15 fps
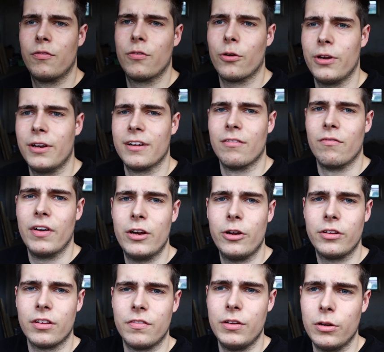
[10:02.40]
Freunde, wenn
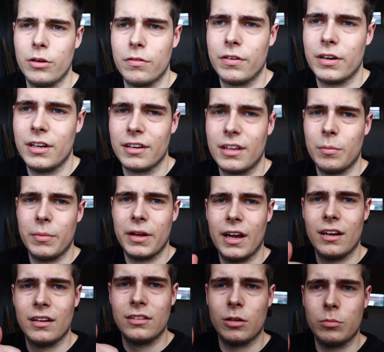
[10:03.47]
euch das Video gefallen hat, gebt mir
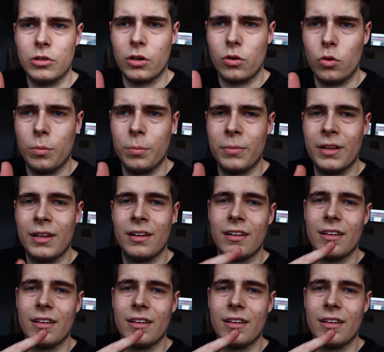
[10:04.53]
gerne einen Daumen nach oben.